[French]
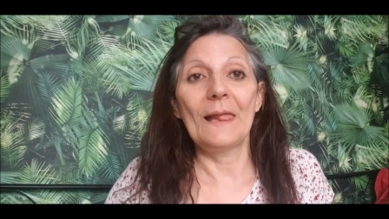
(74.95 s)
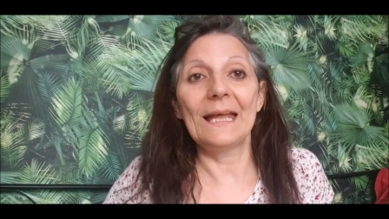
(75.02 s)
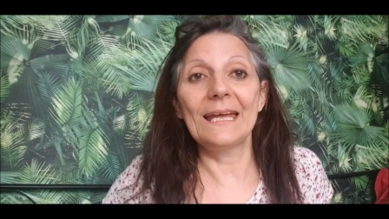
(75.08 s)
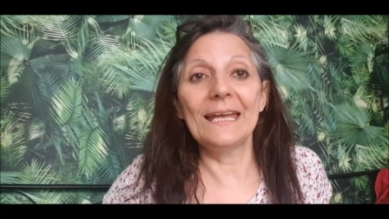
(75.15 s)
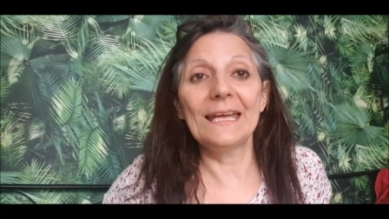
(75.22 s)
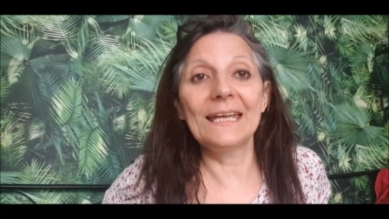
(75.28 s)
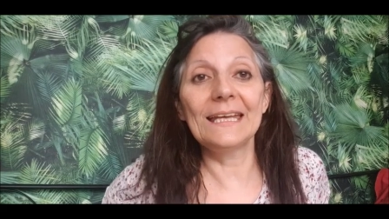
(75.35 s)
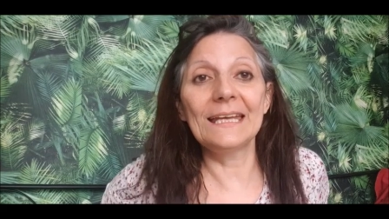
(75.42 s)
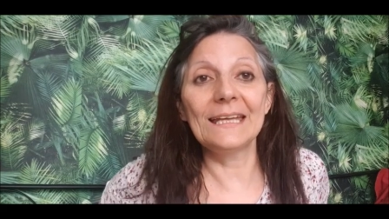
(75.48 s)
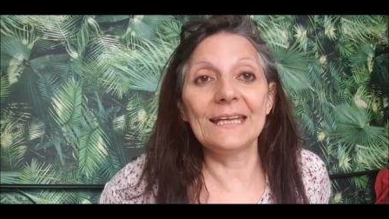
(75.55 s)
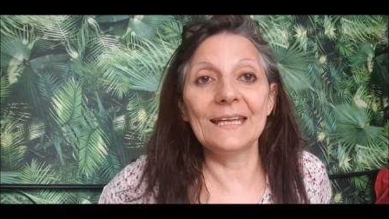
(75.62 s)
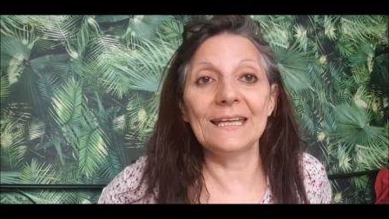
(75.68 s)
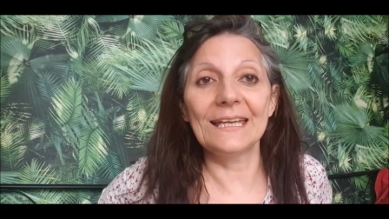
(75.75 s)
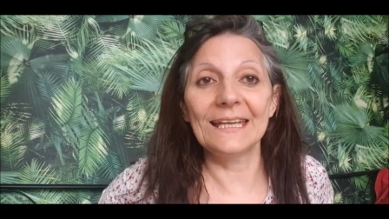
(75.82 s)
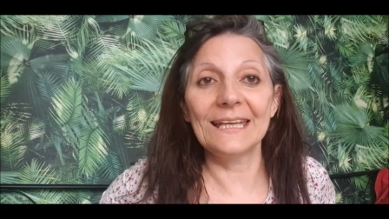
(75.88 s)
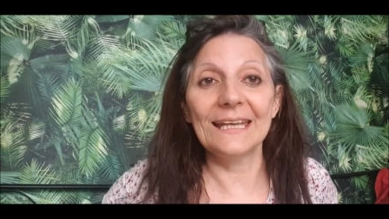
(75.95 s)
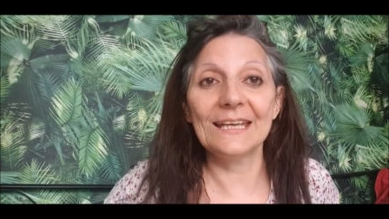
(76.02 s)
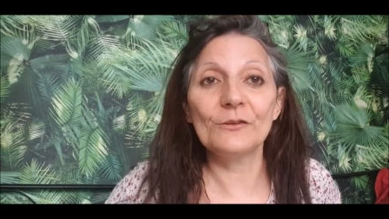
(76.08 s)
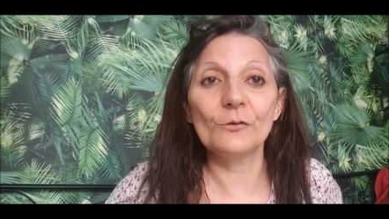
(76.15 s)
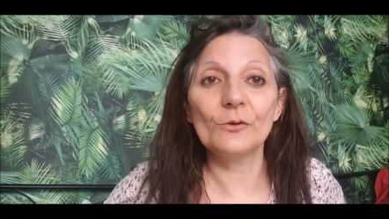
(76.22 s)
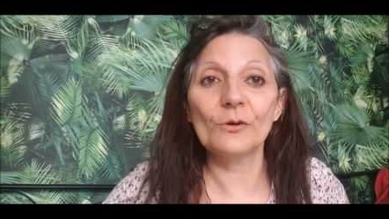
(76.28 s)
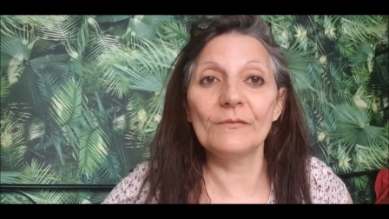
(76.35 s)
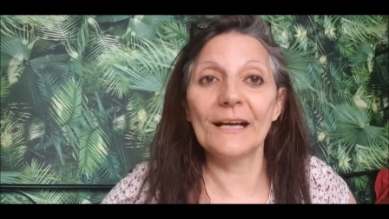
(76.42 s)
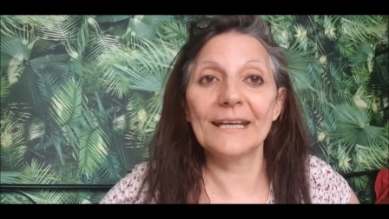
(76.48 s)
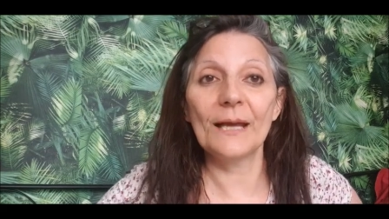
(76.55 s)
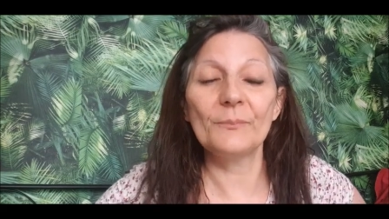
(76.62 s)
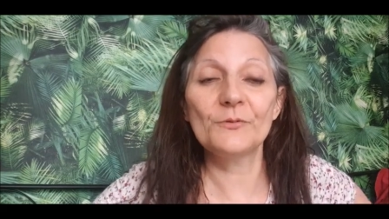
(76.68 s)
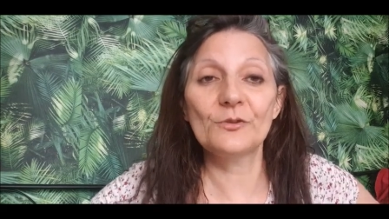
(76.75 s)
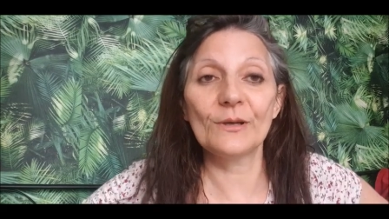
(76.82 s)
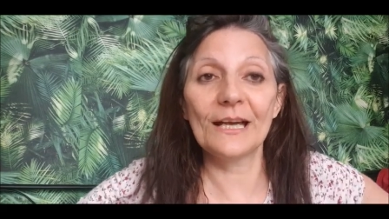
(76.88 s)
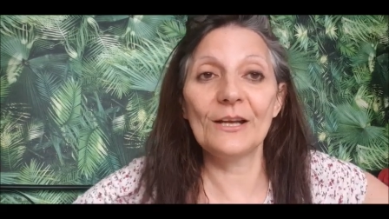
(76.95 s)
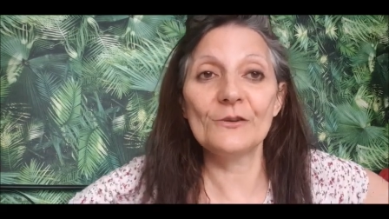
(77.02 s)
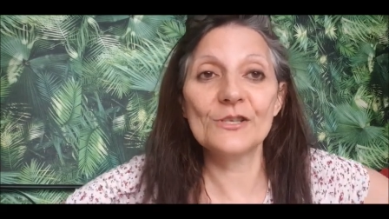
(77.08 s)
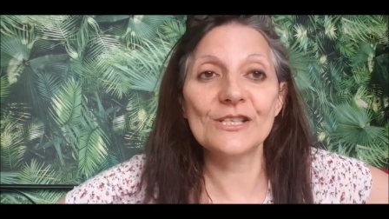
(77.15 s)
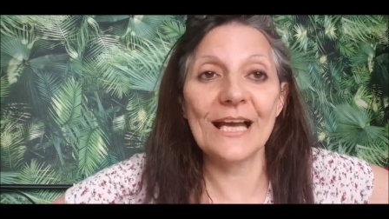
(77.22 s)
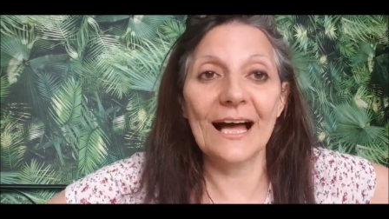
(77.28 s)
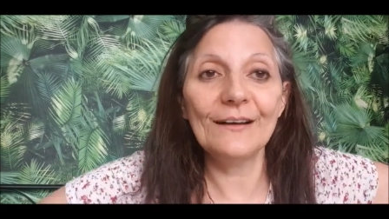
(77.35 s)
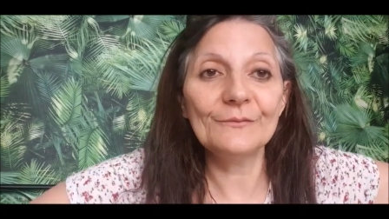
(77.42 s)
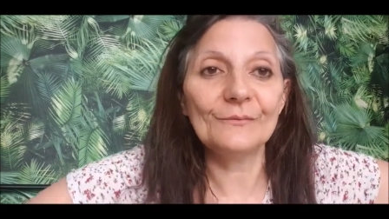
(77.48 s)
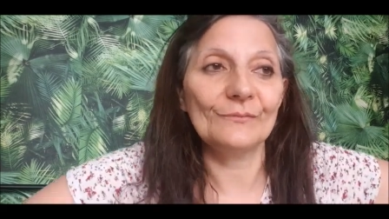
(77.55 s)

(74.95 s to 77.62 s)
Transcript: Et, donc on va capturer le chat.